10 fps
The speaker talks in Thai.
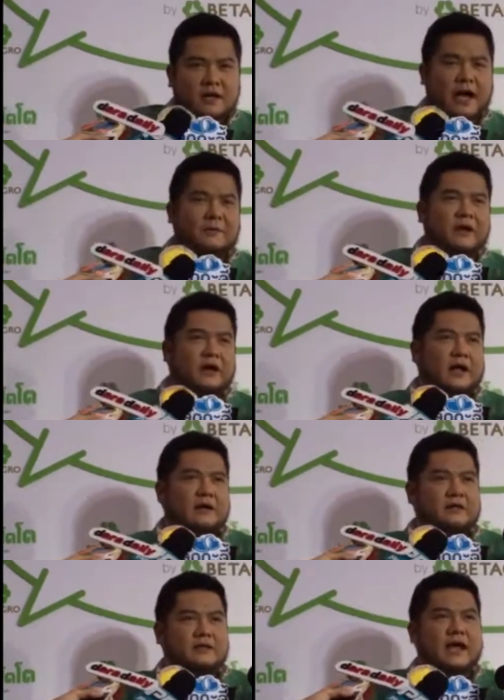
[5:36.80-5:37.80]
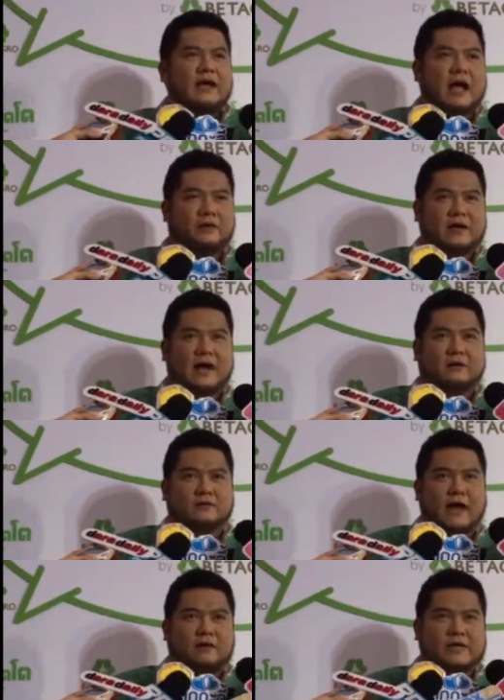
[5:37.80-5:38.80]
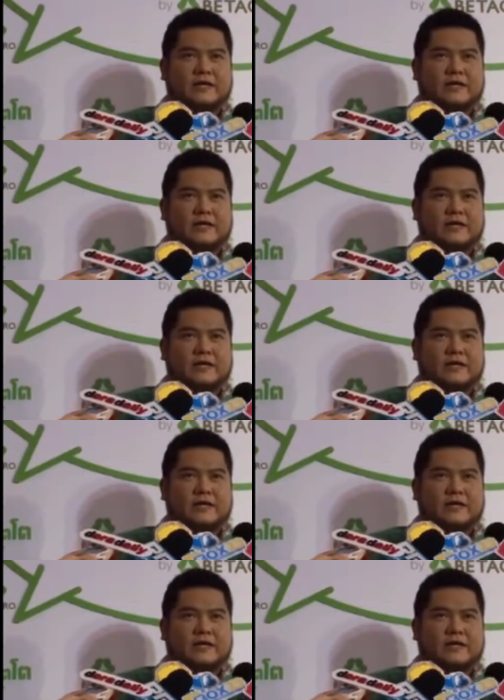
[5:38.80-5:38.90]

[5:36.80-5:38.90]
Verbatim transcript: ครับ เอ่อถ้าข่าวข่าวข่าว